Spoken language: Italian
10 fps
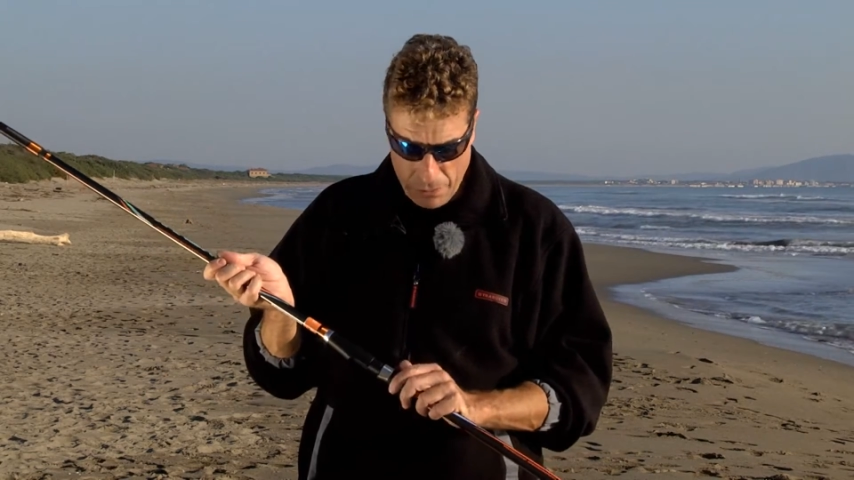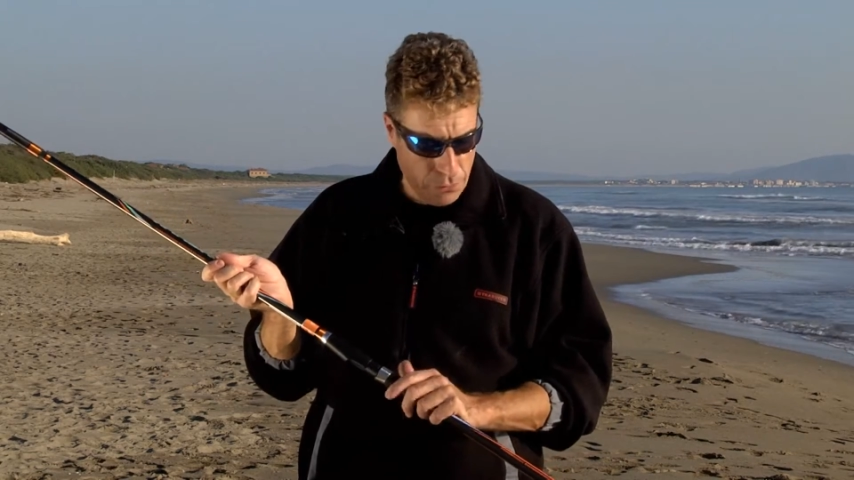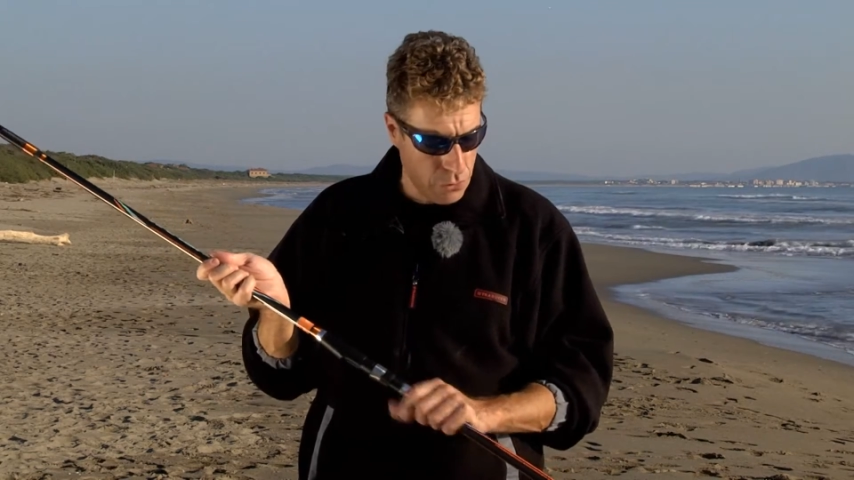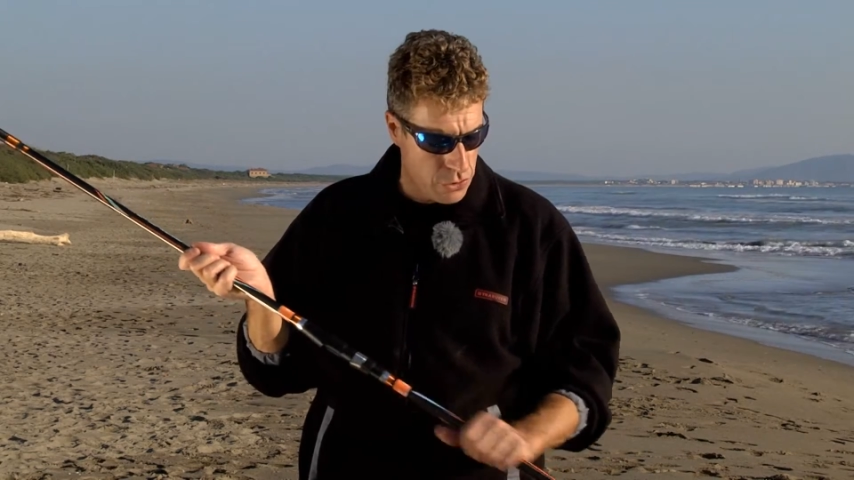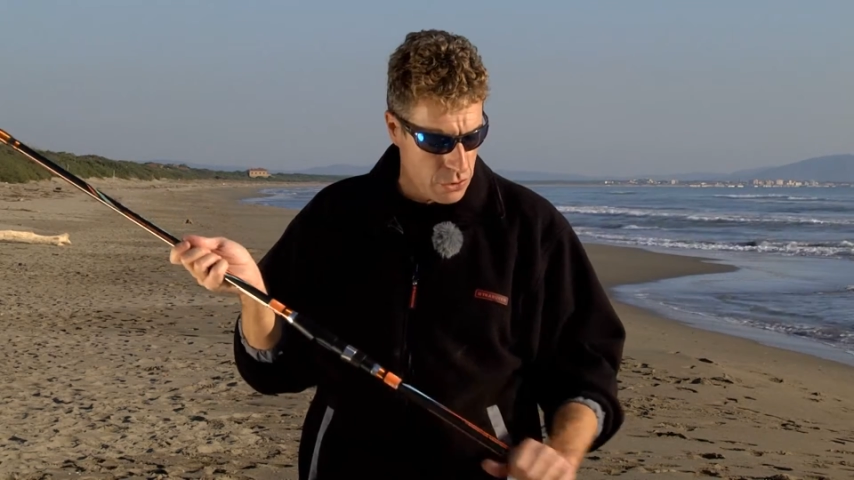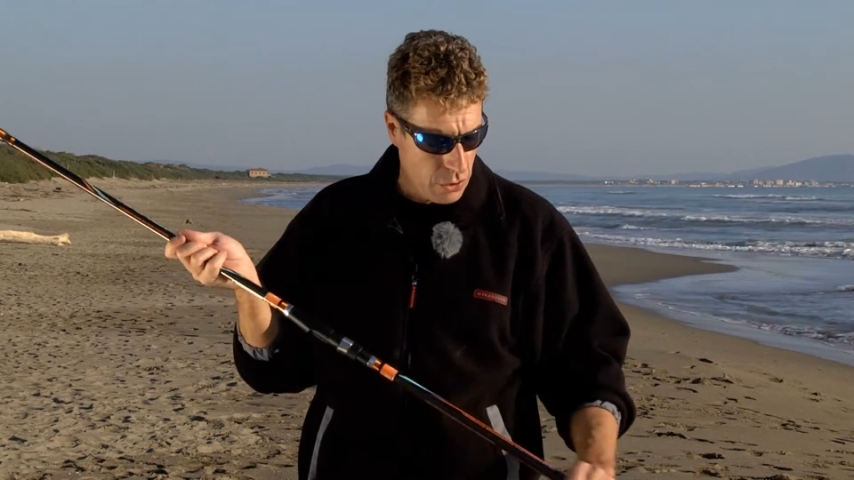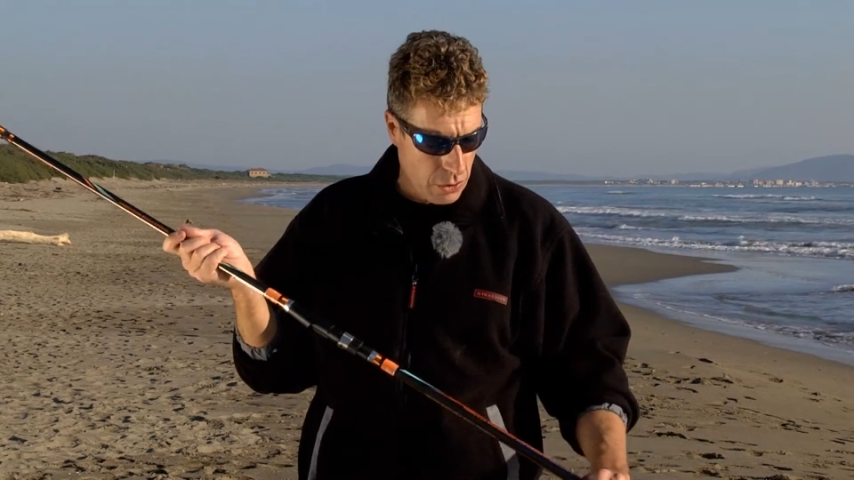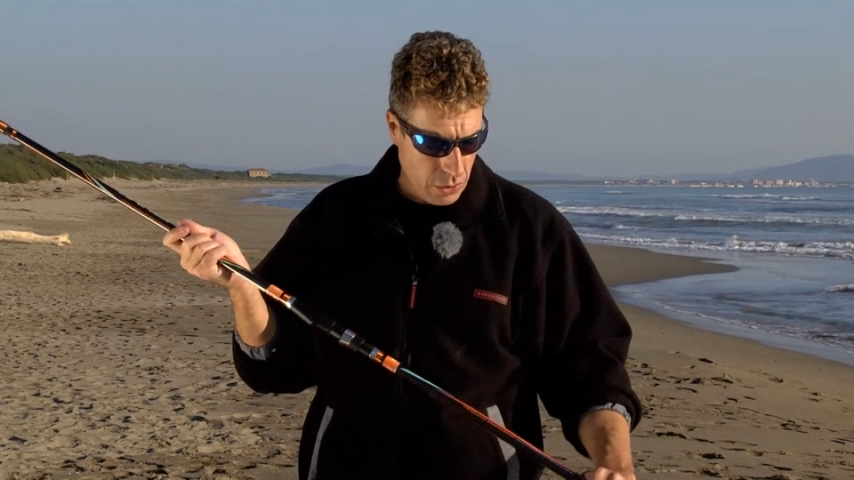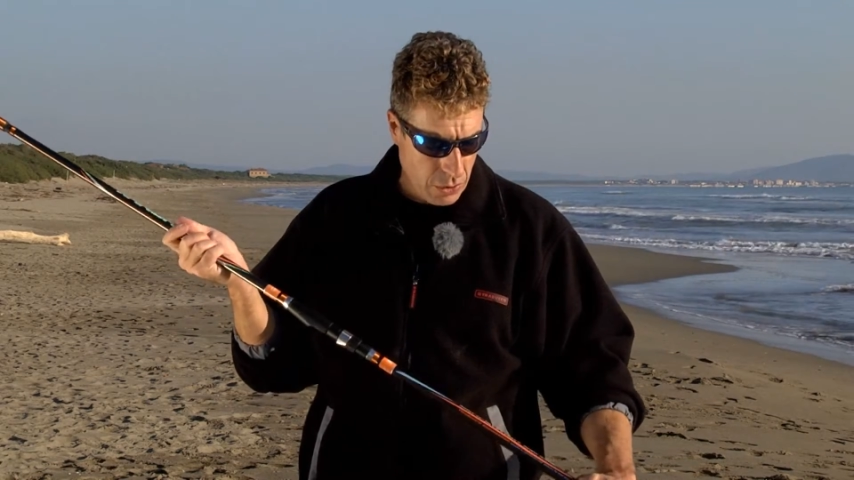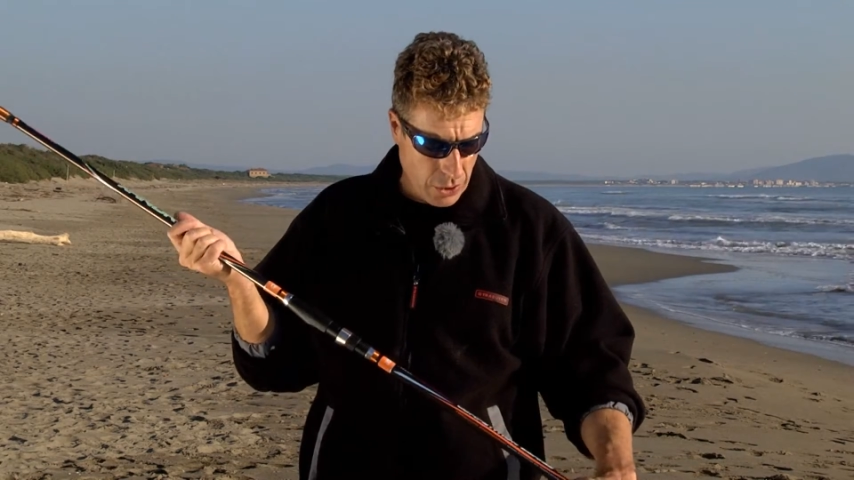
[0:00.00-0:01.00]

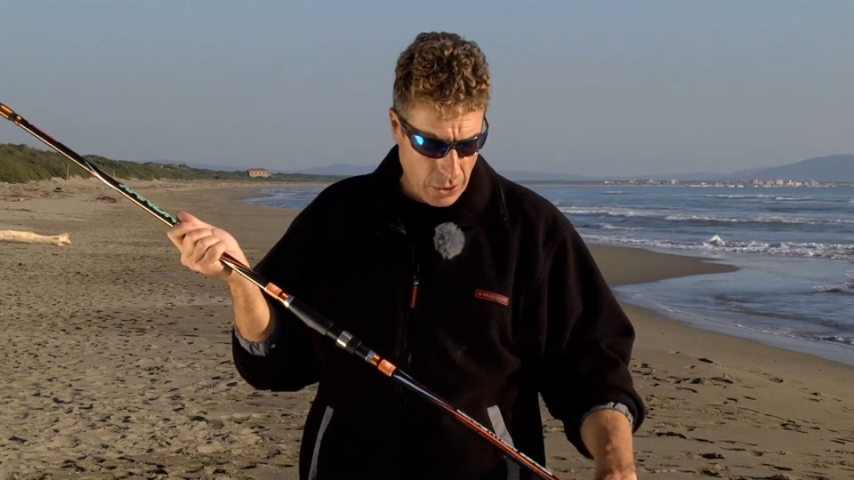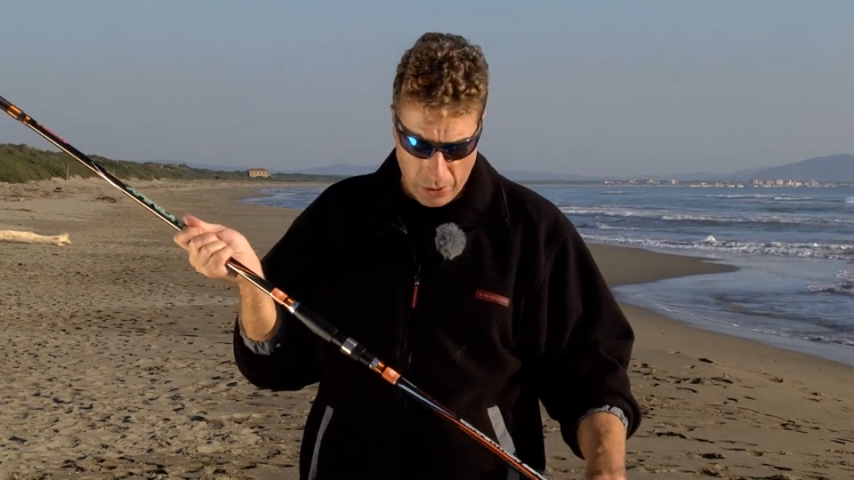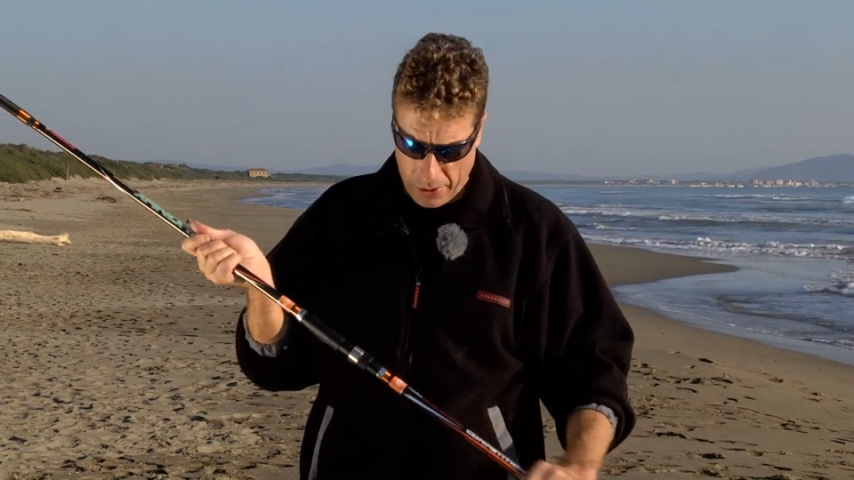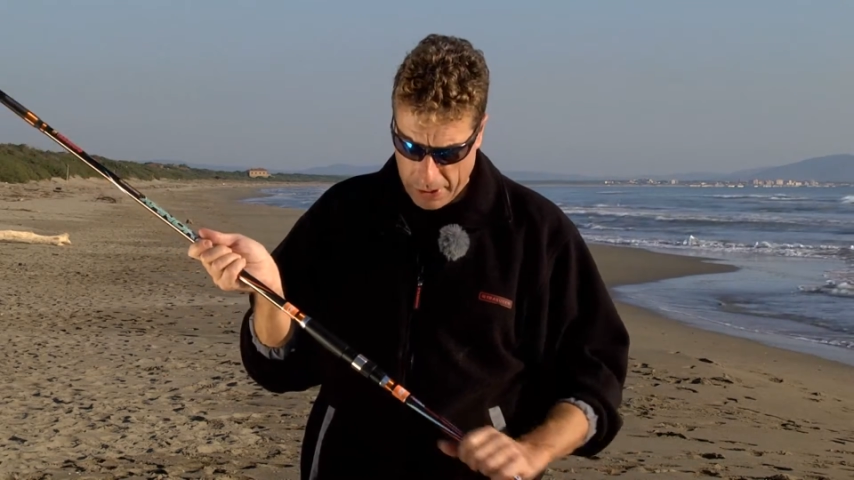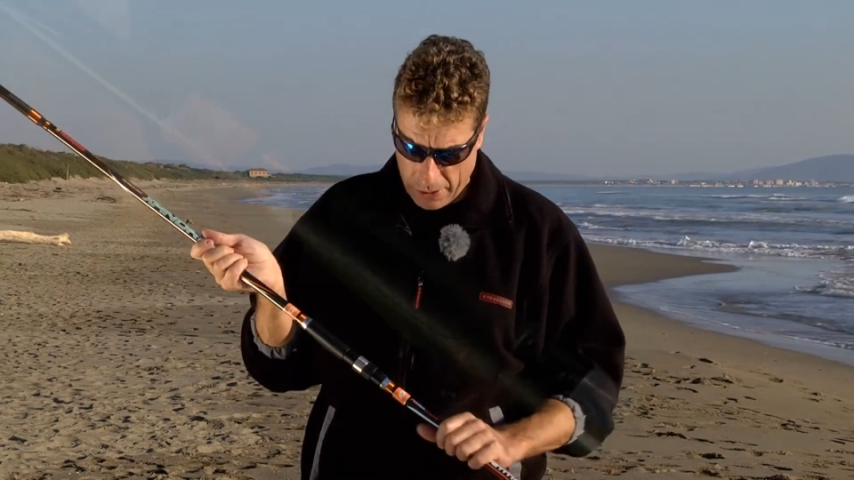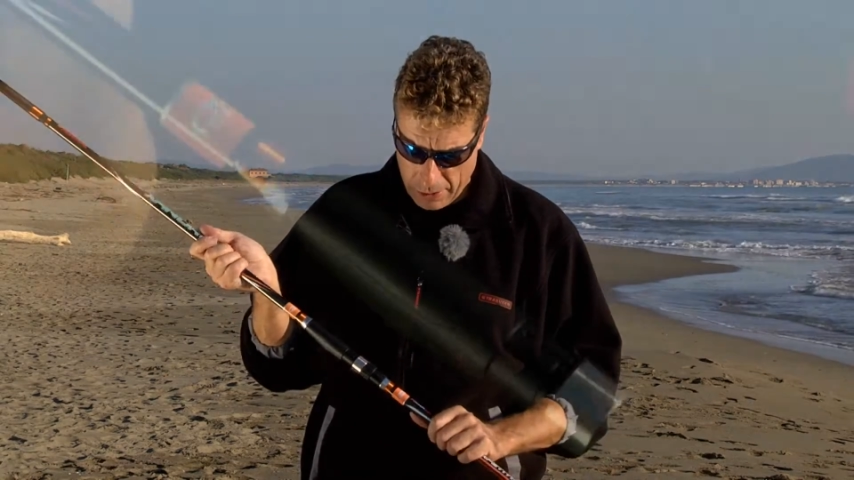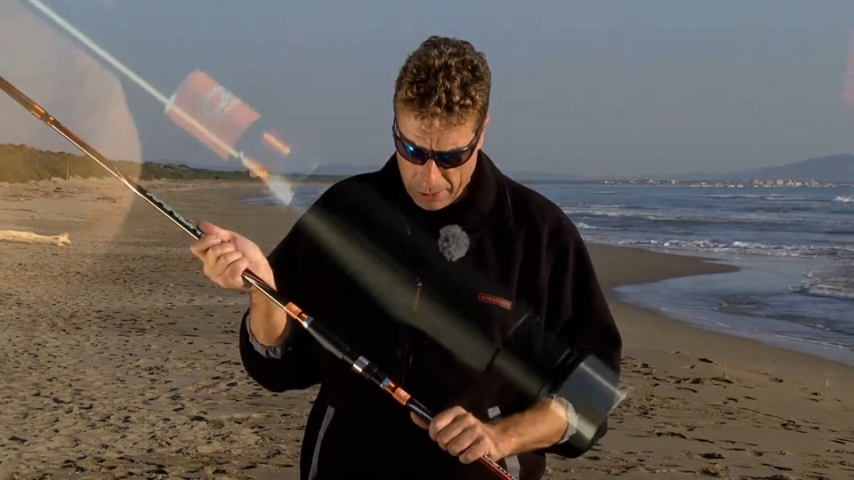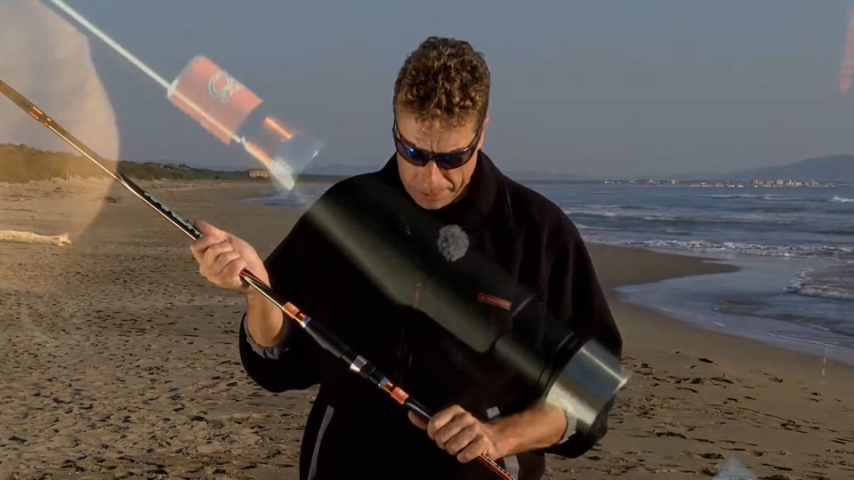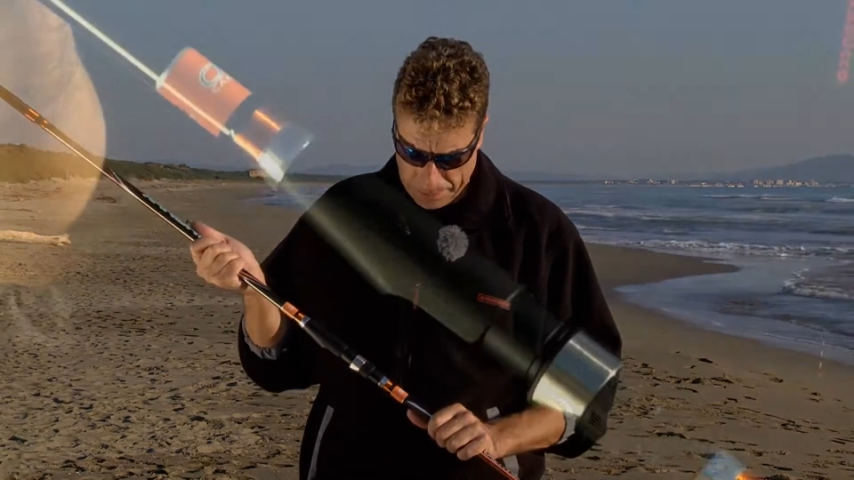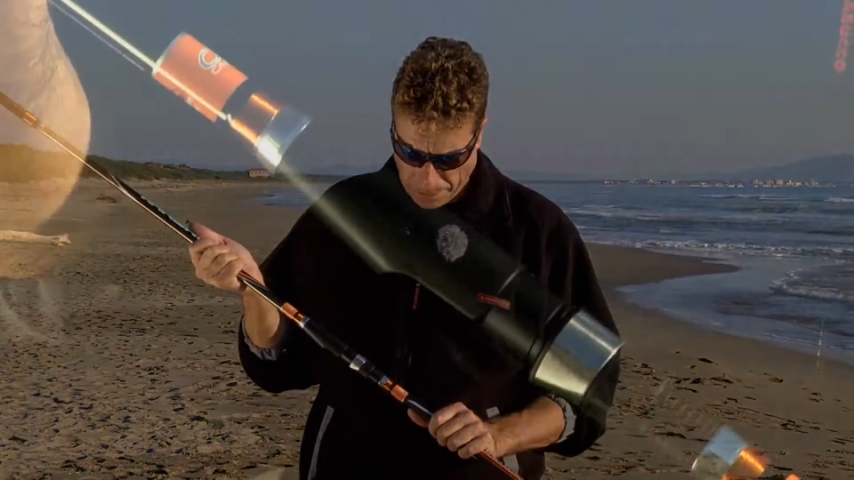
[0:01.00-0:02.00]
fusto conico